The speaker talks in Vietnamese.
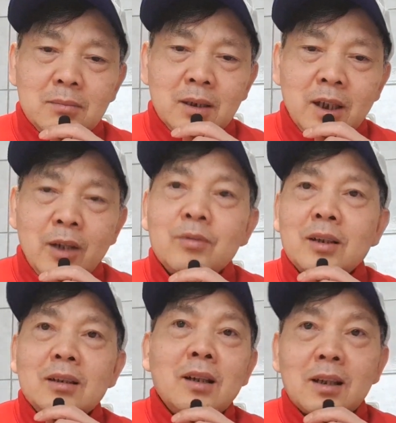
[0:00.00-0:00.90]
mình hiểu người
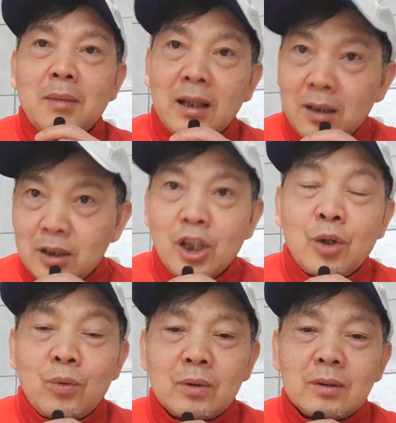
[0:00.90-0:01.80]
Đức hơn các bạn rất là
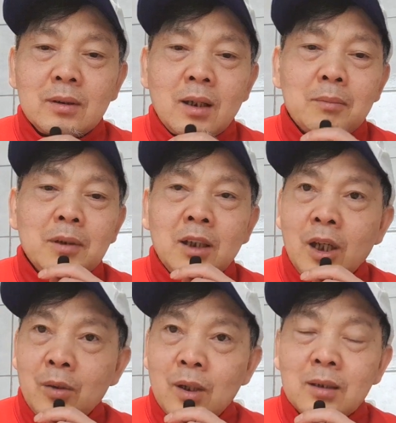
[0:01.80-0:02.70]
nhiều nha mình
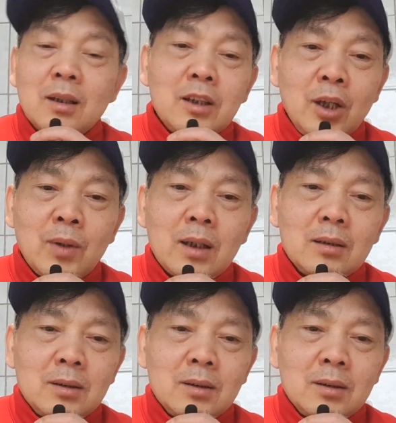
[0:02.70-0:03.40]
hiểu hơn rất là nhiều á